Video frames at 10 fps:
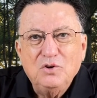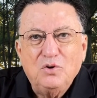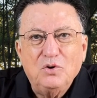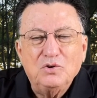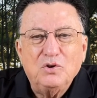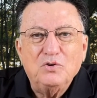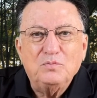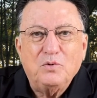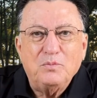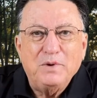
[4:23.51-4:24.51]
otros
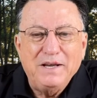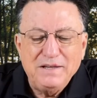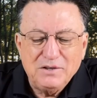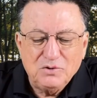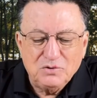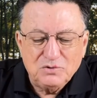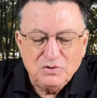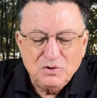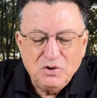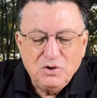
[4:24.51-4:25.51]
por médicos,
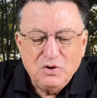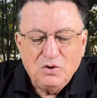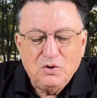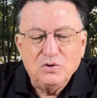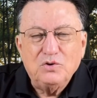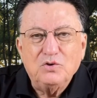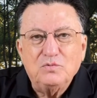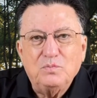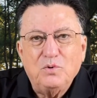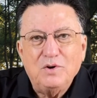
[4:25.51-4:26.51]
otros
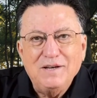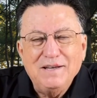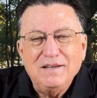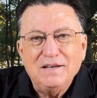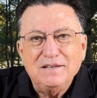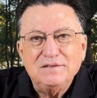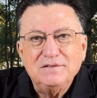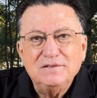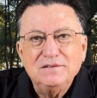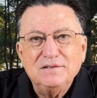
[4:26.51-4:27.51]
por líderes,